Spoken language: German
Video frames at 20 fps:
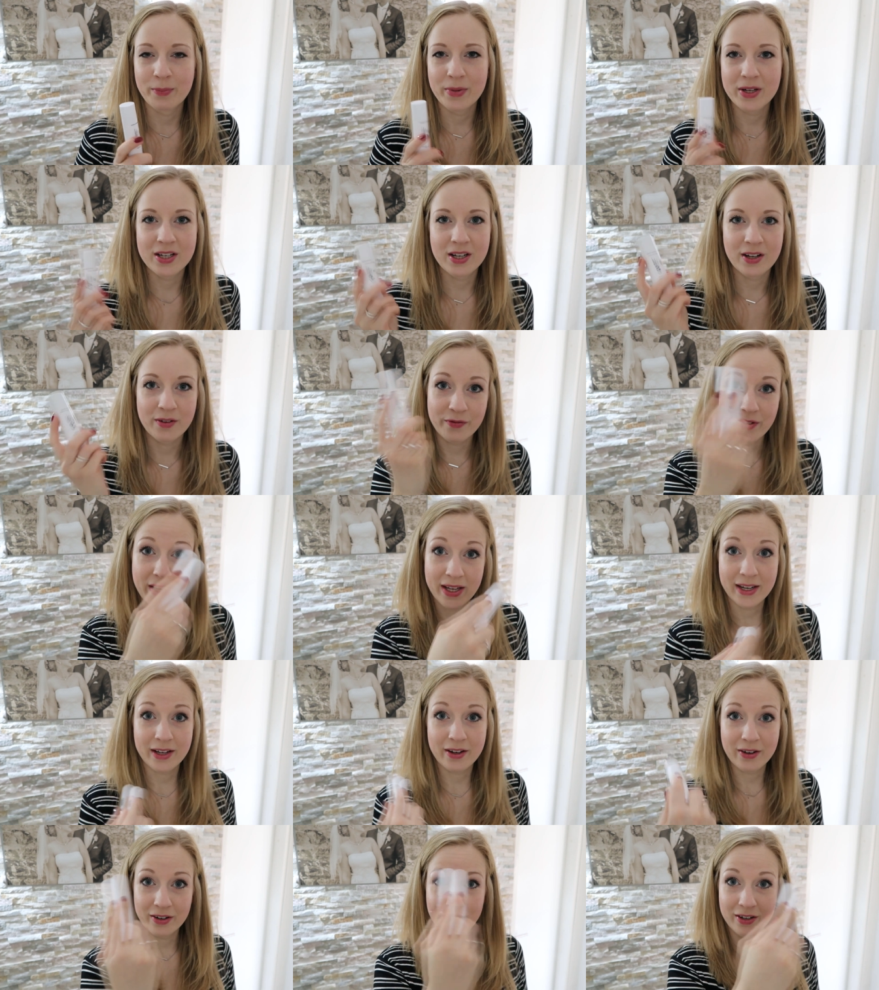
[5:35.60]
mit
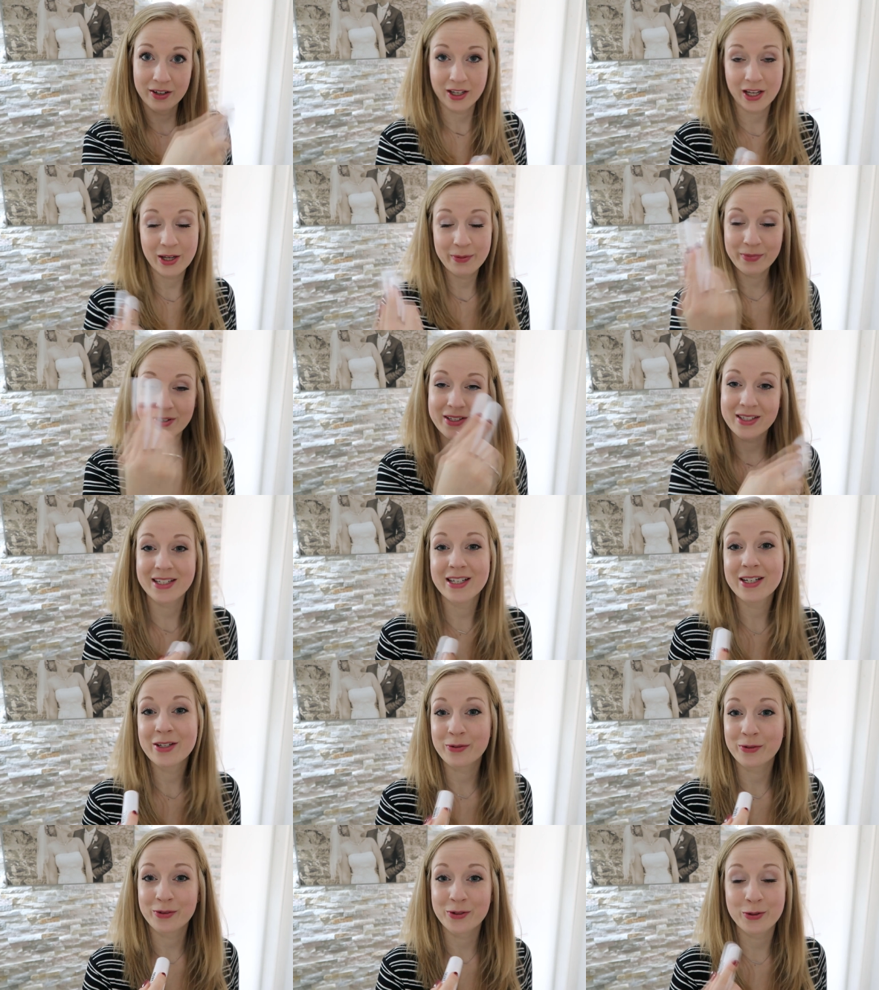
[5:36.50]
weniger im
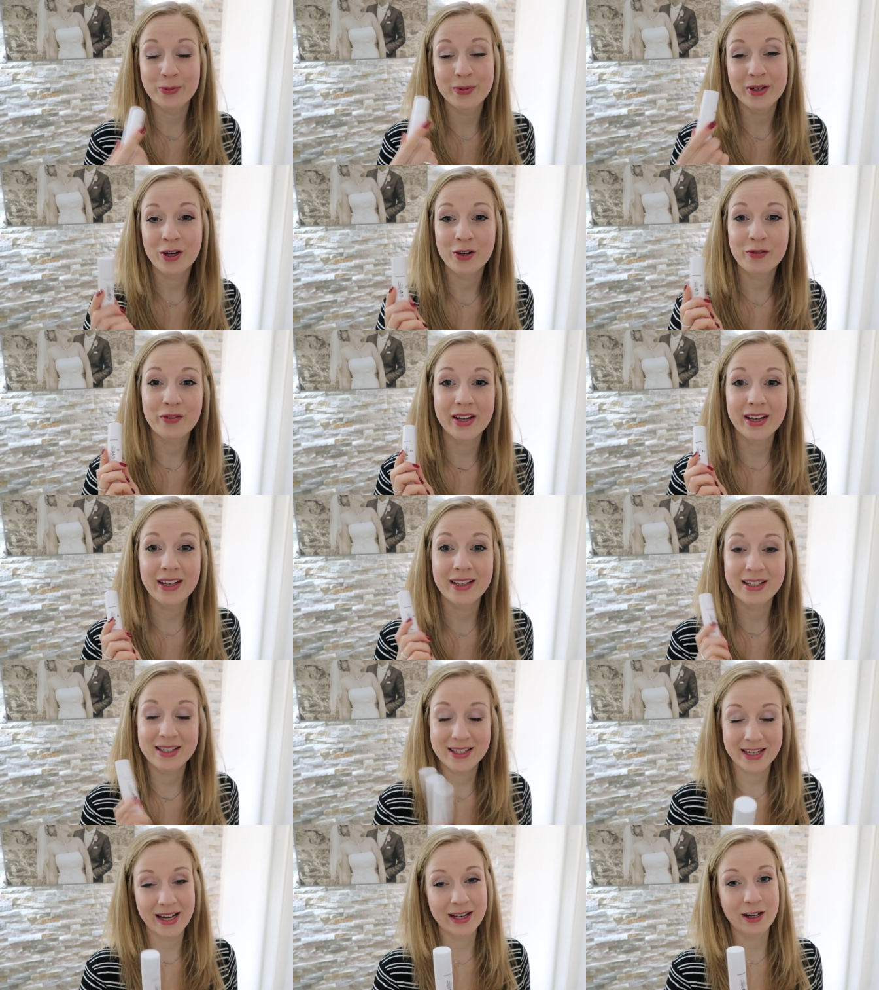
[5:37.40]
Gesicht und somit auch
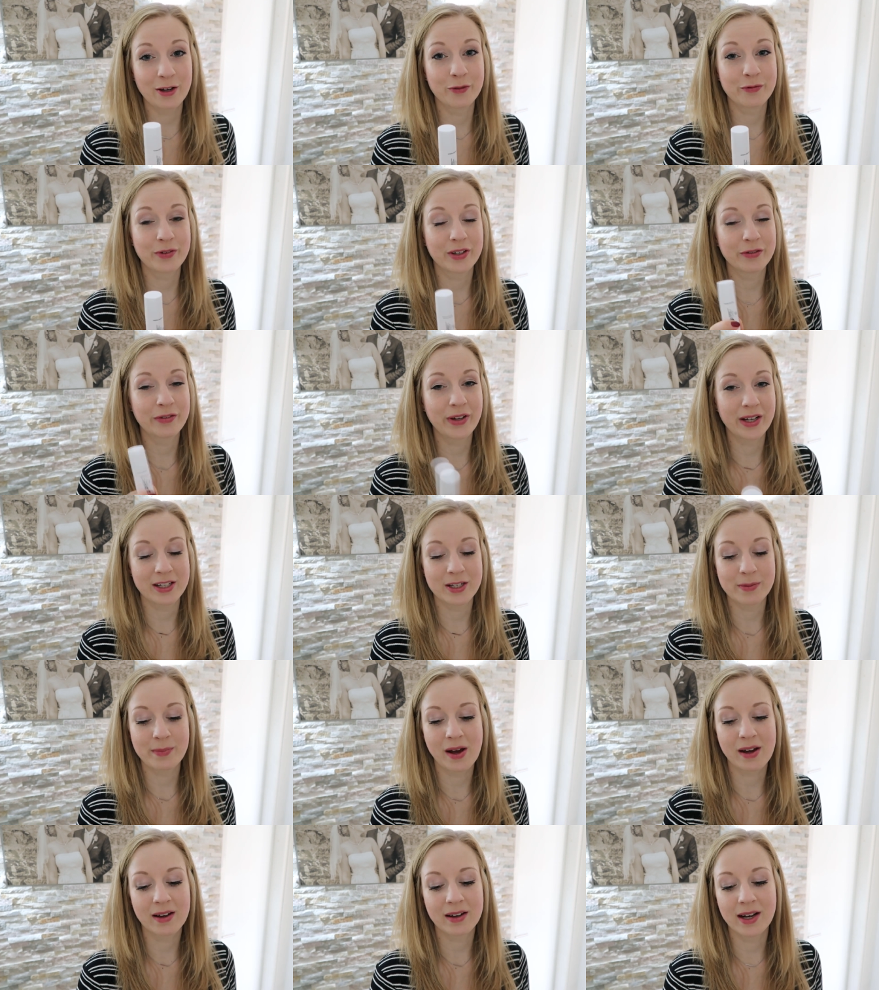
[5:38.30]
weniger Zeitaufwand fertig
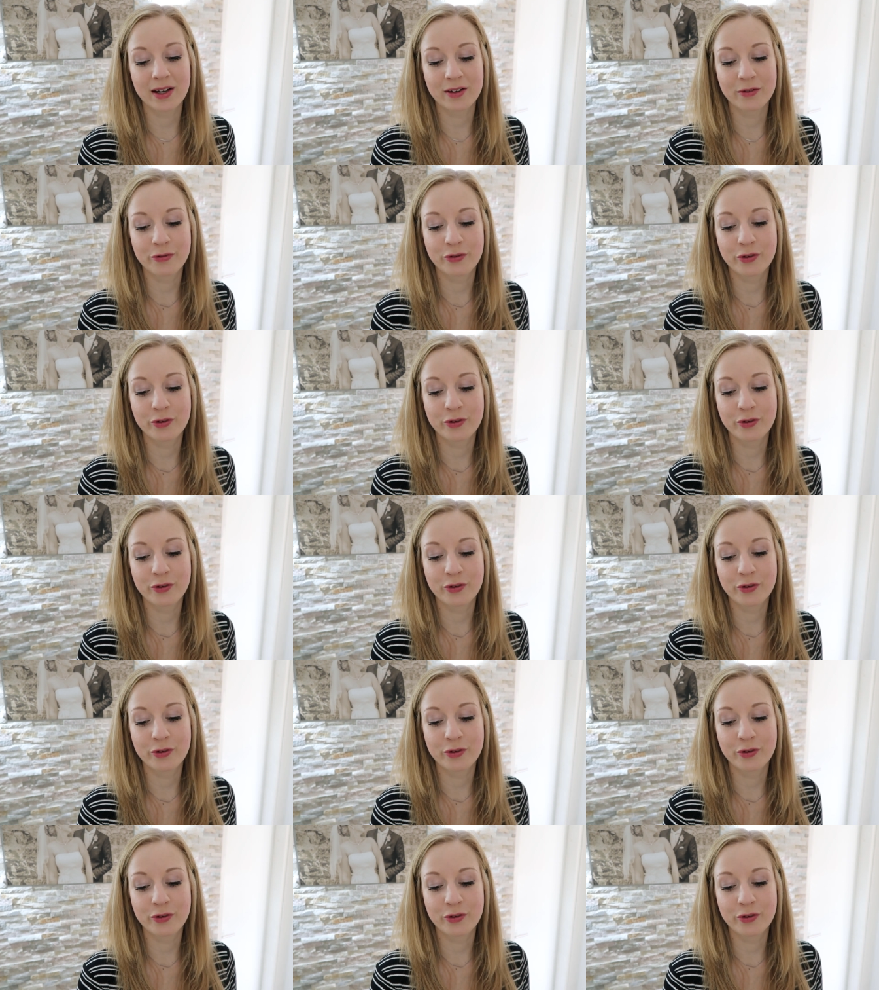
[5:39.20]
machen kann.